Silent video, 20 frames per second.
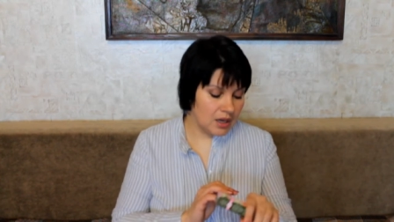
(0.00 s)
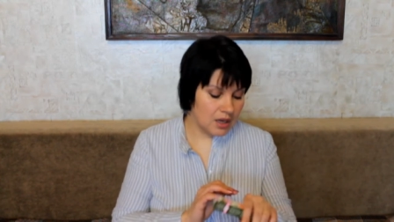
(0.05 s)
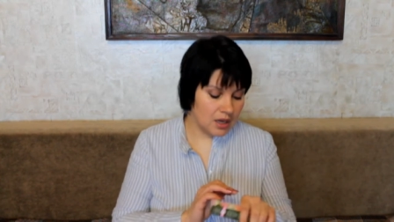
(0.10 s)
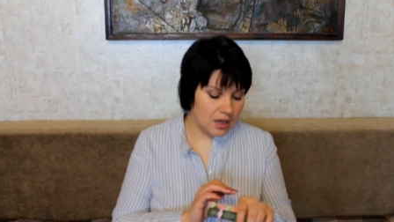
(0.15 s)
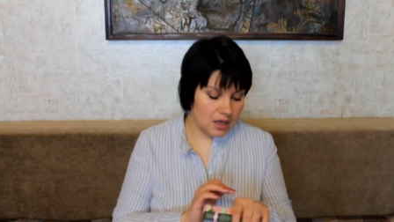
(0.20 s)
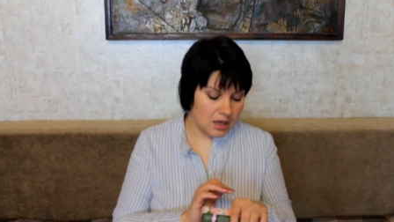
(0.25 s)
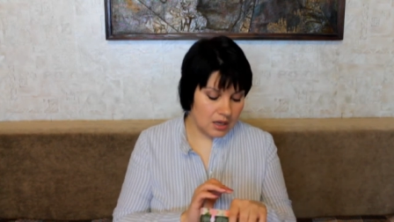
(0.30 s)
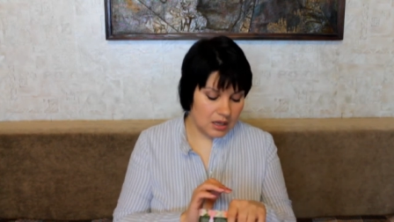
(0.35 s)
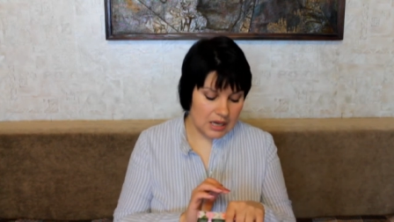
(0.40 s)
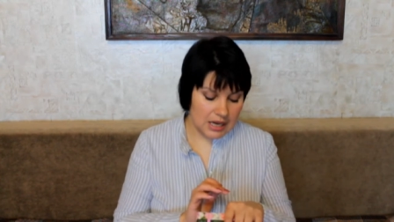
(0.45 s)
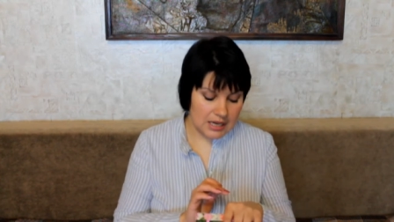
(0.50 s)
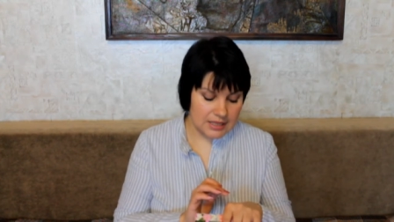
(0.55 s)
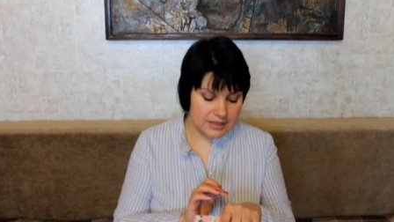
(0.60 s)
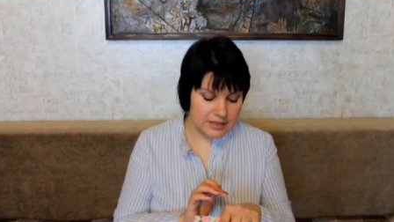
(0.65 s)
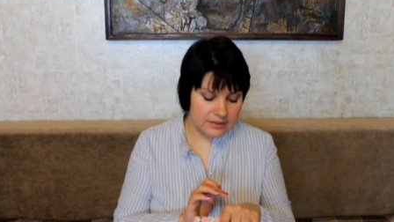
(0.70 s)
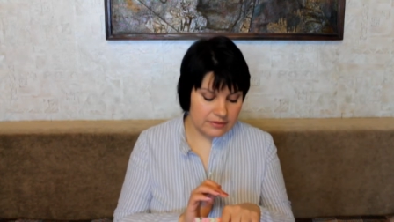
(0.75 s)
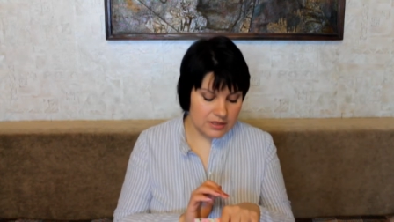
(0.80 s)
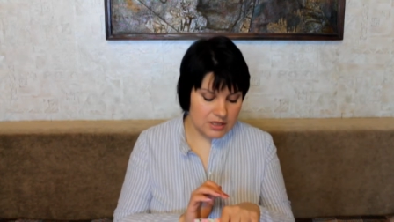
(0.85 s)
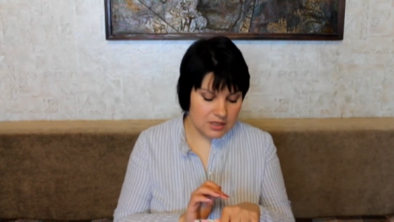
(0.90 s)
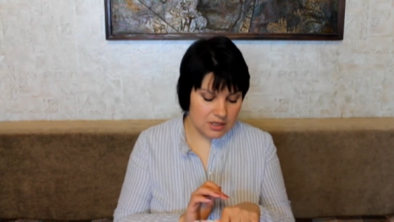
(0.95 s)
а,
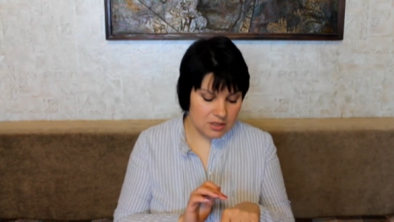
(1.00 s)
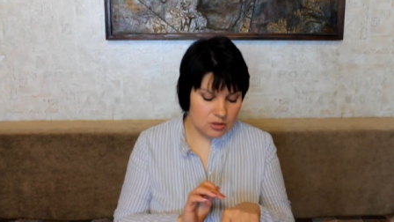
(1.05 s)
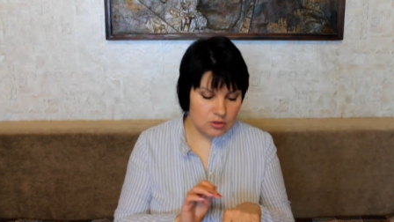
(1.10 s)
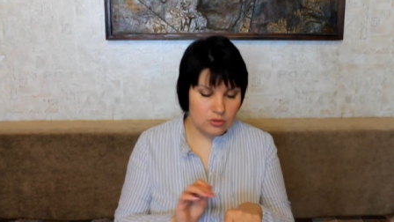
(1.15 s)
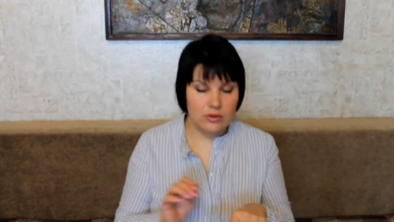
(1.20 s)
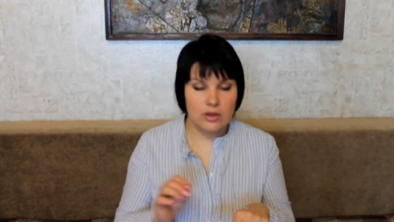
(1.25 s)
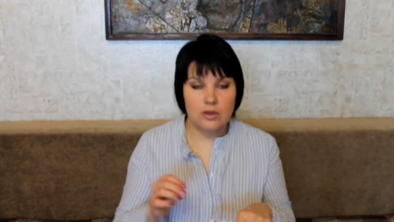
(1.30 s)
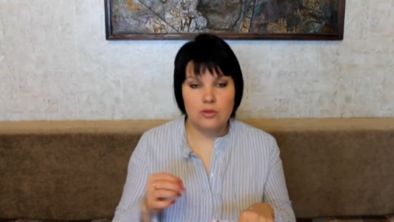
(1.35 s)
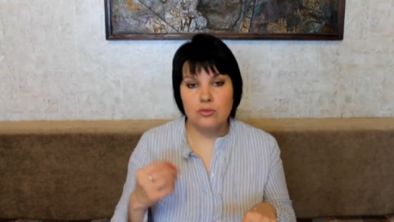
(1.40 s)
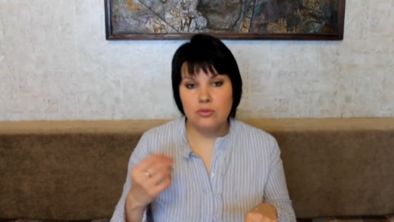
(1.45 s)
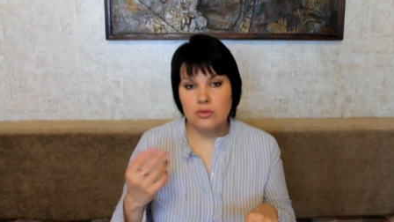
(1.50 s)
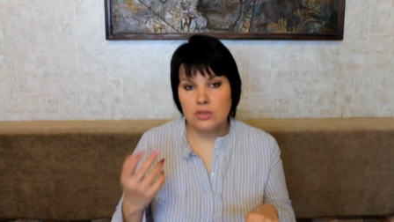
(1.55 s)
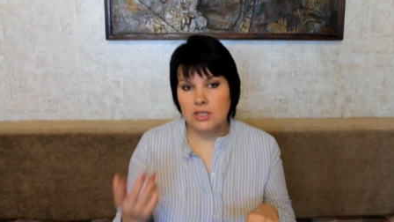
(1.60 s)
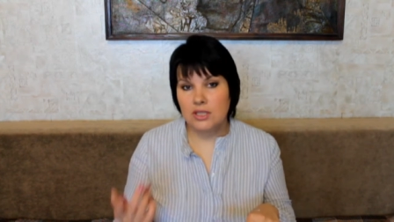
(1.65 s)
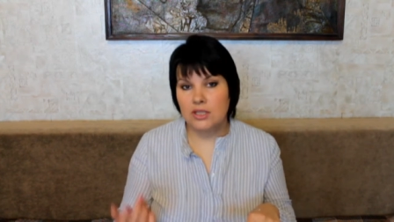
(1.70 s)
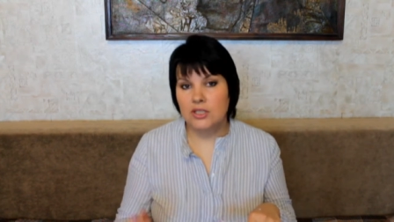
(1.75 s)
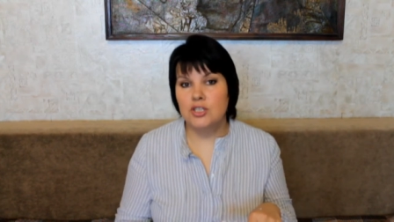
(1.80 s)
антивозрастного курса,